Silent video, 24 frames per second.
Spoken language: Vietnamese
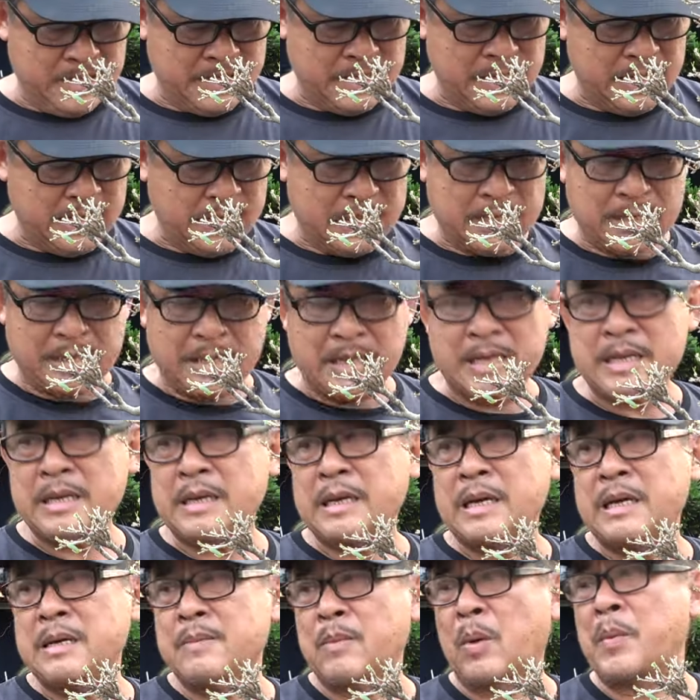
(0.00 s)
cái cái
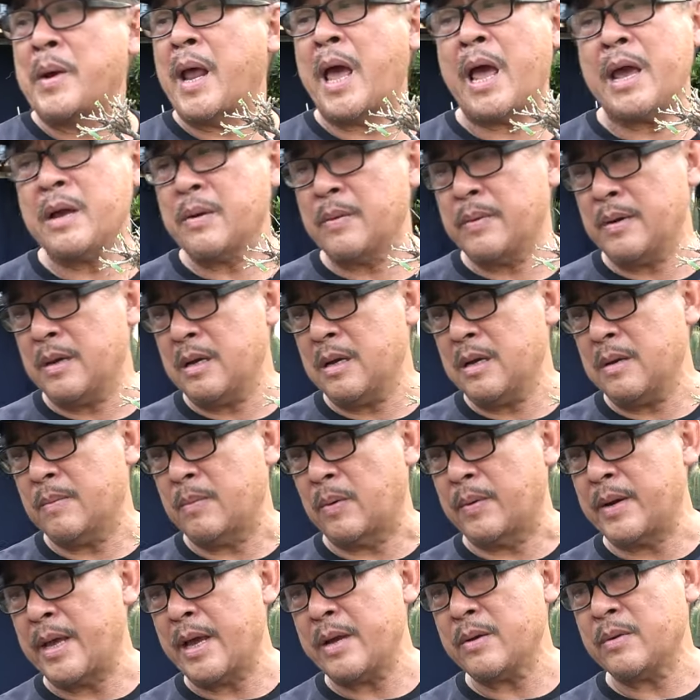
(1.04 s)
cái bộ đế của nó
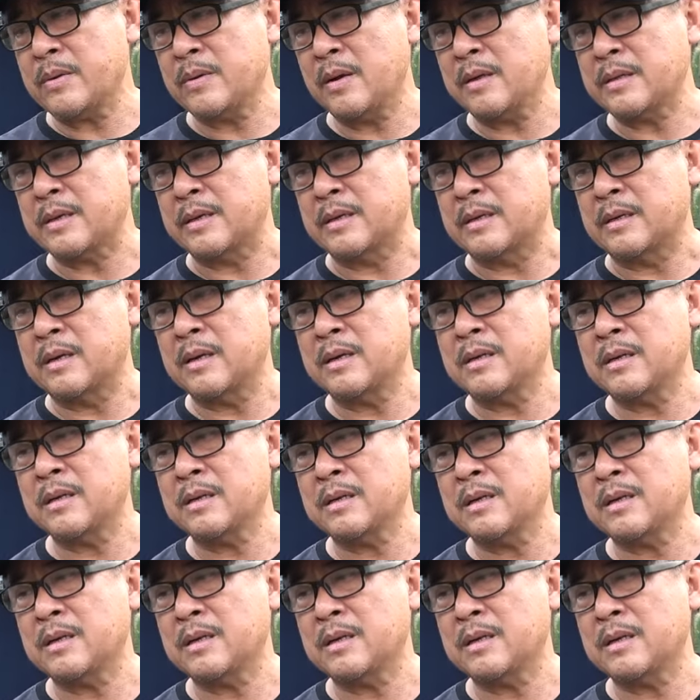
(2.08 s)
bộ đế của nó thì nó nó,